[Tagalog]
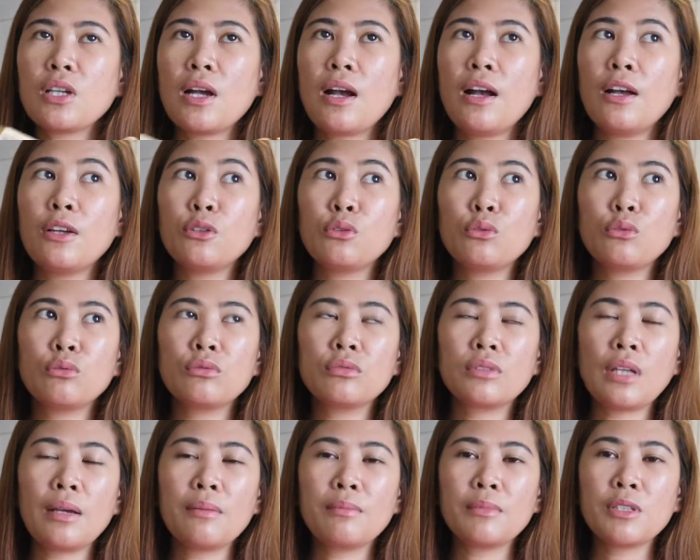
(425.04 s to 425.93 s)
siya
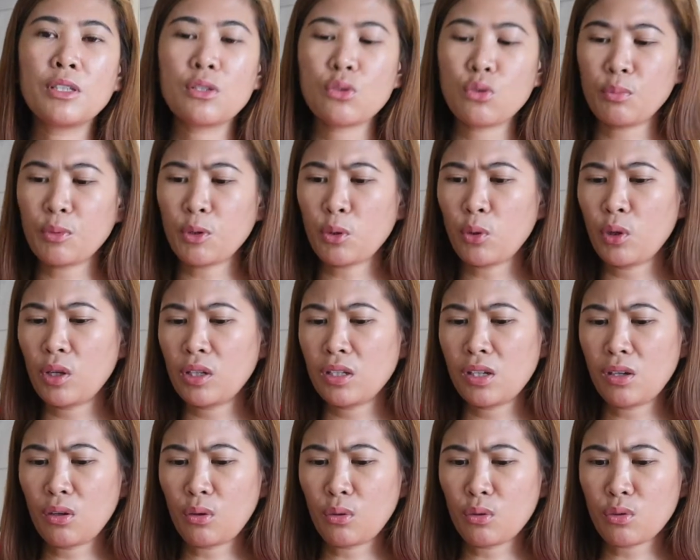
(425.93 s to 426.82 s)
nung time na super
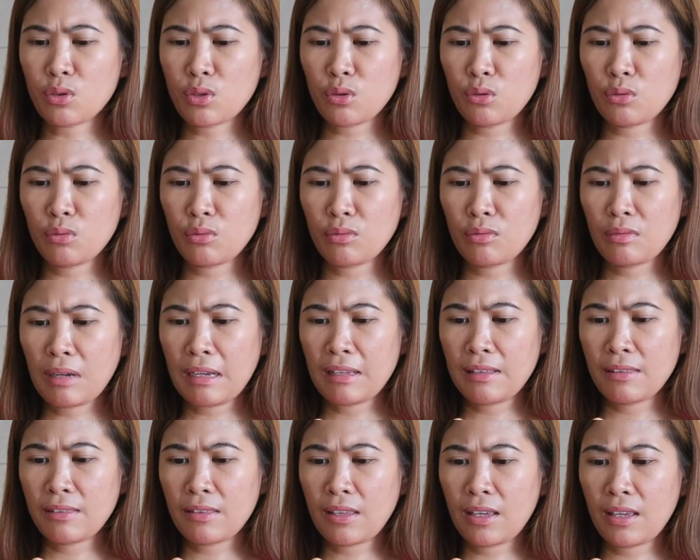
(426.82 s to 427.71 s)
oily ako. So,
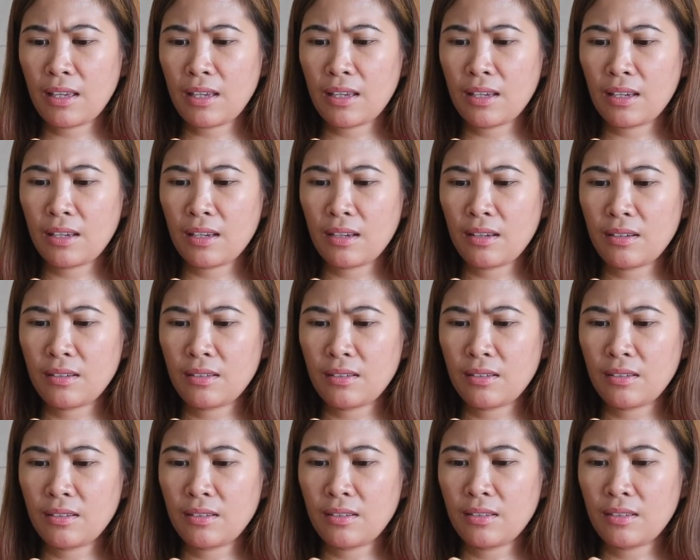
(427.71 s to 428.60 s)
I think,
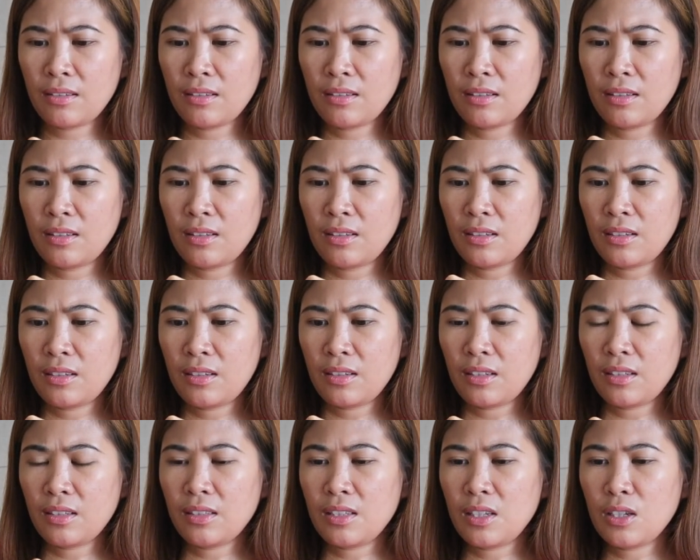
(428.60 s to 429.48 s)

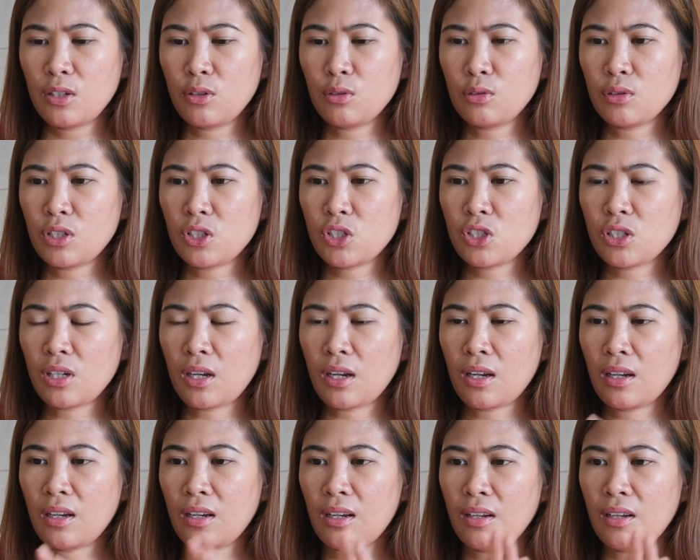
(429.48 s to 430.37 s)
hindi ko na siya,